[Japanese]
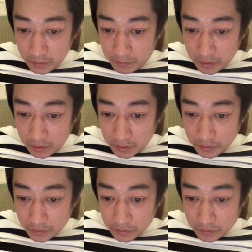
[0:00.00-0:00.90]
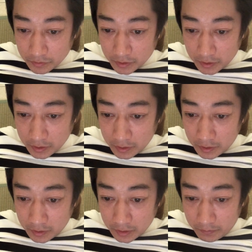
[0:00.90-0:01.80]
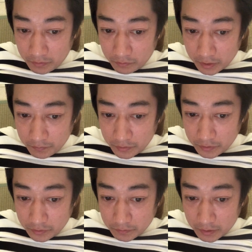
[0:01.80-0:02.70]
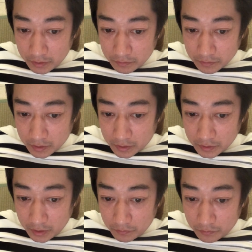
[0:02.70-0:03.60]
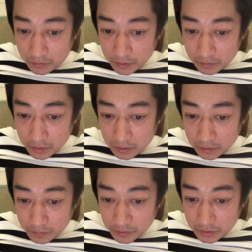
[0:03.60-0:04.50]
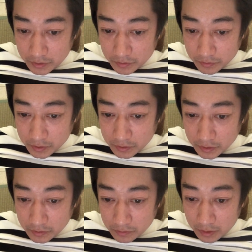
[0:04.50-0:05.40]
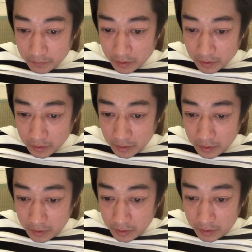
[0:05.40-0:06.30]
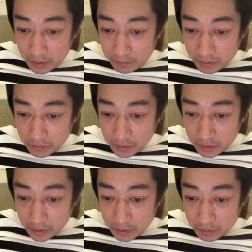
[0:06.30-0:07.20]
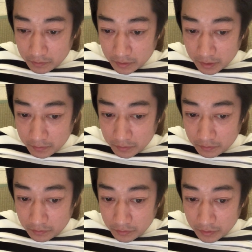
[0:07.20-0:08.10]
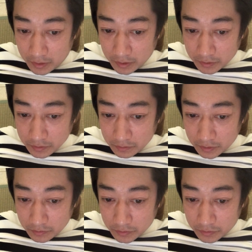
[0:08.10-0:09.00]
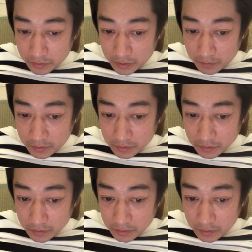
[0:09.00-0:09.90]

または燃焼する時タバコの煙に含まれる7000を超える化学物質を生成するため非タバコ製品はタバコより害が少ないと主張しています